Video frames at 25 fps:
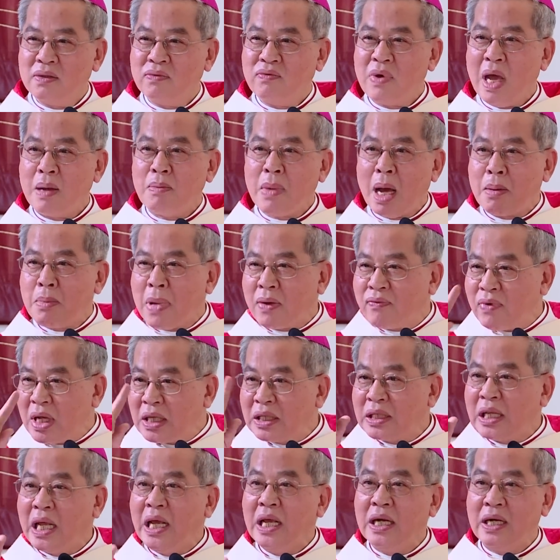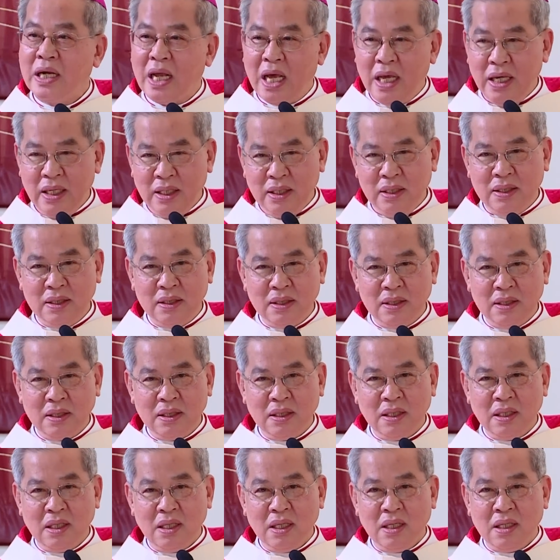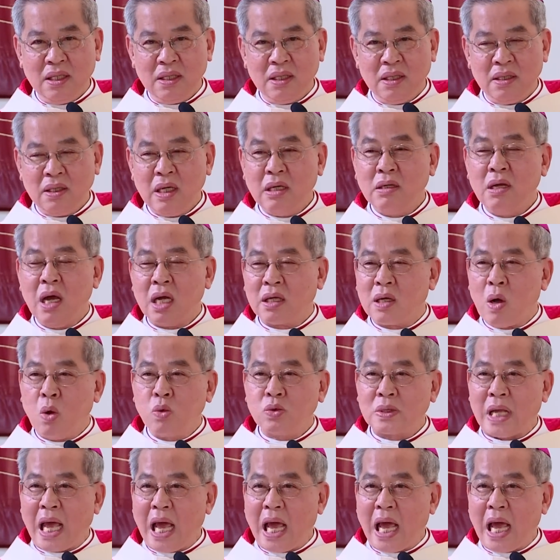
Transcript: Vậy mà mình vẫn tin đấy nên người công